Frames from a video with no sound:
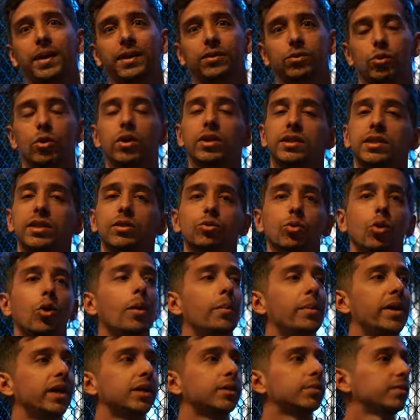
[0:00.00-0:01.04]
para torcedor
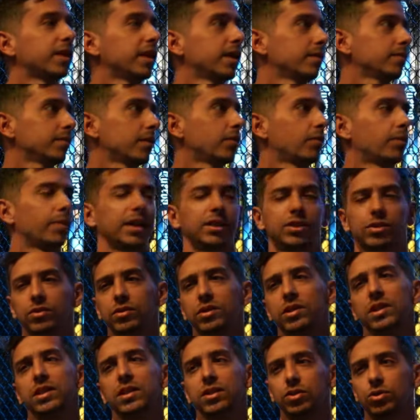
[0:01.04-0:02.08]
mesmo, né? Eu imagino que
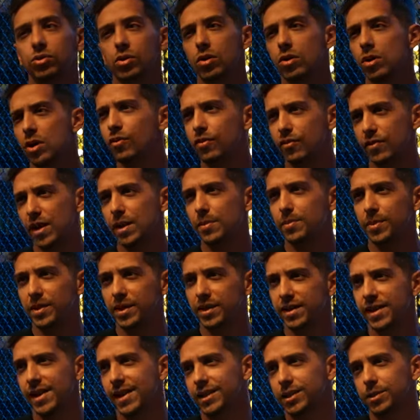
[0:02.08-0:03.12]
seja só o VIP,
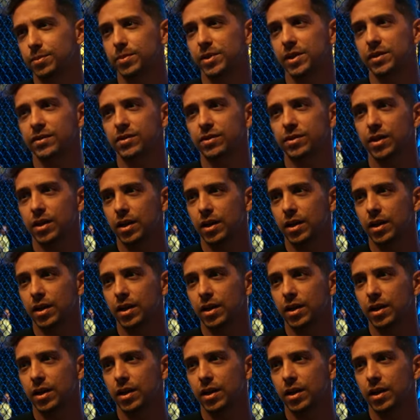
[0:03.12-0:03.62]
né? Experience.